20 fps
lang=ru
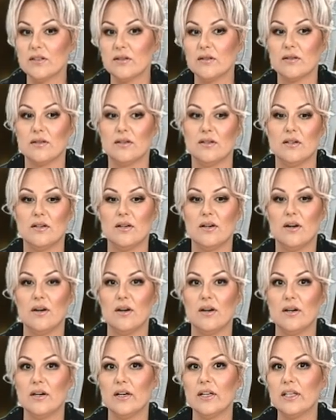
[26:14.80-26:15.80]
э, –
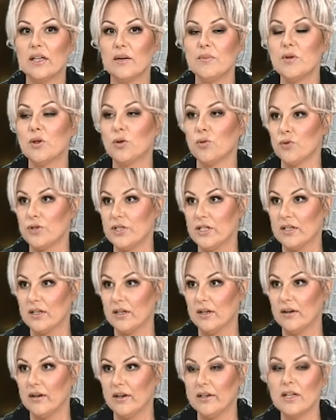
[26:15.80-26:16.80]
это
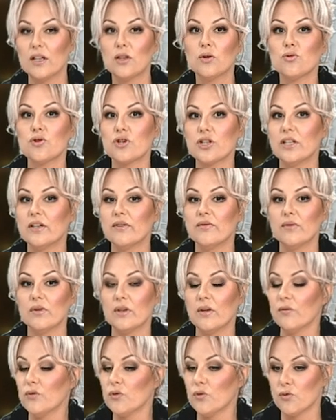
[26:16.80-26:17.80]
методика, она тоже
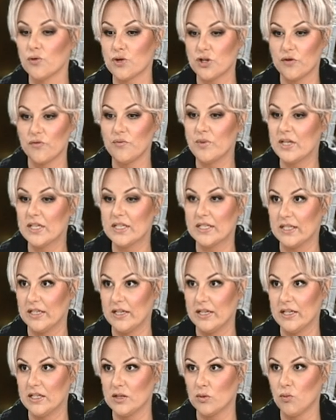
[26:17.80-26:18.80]
давно уже в
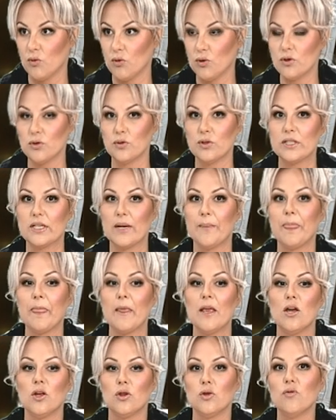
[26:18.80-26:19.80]
медицине используется,
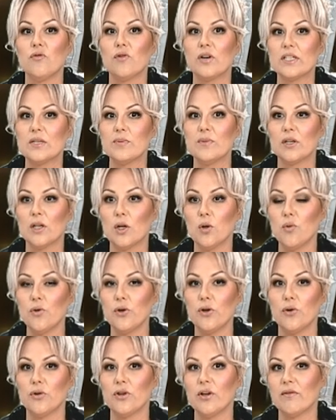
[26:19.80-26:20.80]
но в косметологии
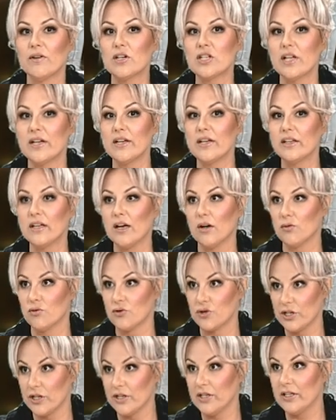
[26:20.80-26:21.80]
она вошла не так
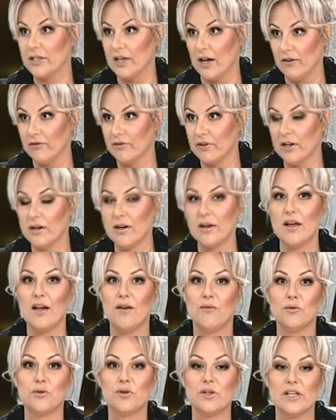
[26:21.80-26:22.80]
уже недавно.
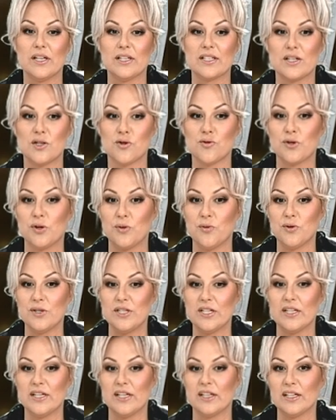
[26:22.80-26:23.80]
Вот я скажу такой
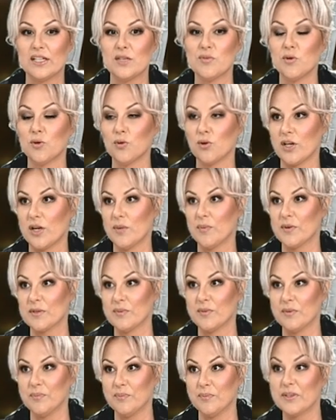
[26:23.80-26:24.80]
секрет, косметологи
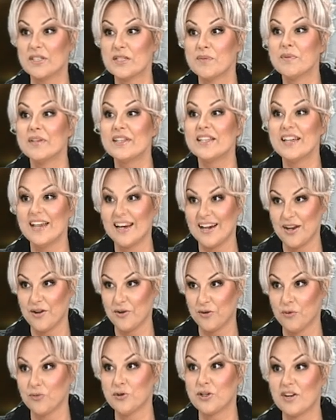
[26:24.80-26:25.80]
подсмотрели это
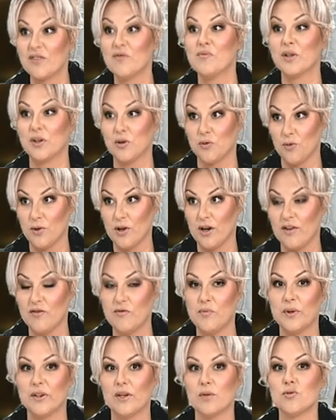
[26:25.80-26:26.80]
у травматологов,
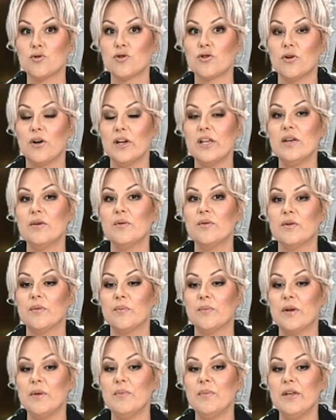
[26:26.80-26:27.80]
потому что они
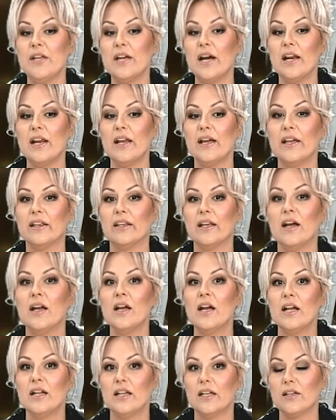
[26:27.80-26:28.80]
применяли это
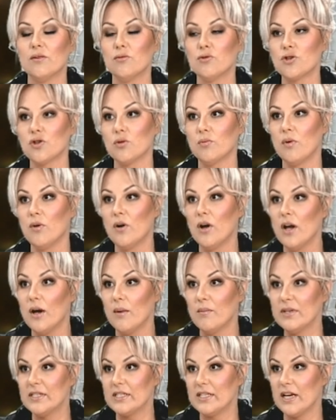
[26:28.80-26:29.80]
для того, чтобы
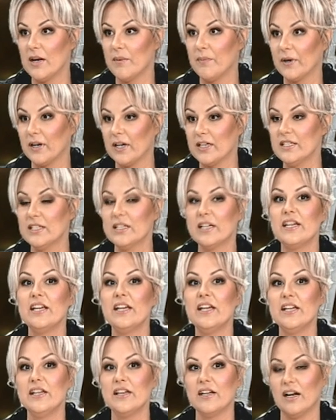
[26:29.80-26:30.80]
быстрее проходила
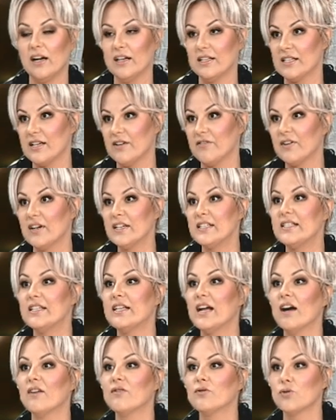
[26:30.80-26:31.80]
регенерация в
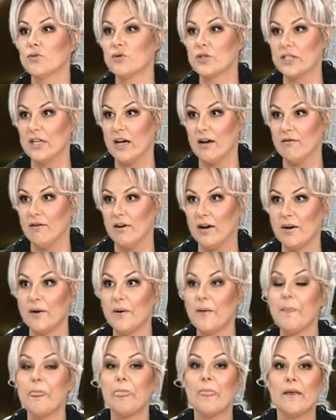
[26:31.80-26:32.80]
костях, в суставах. Ага,
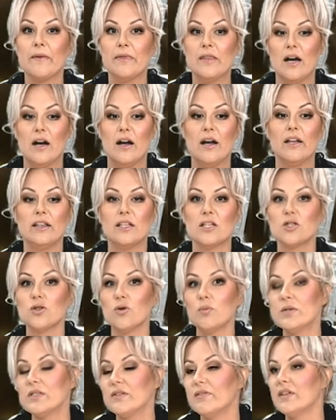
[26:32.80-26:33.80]
ага. Да, это
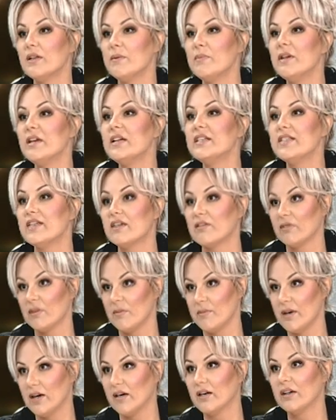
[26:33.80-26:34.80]
собственными резервами
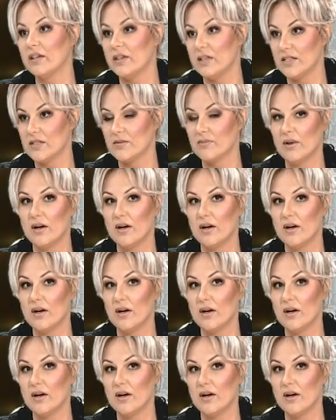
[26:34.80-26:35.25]
организма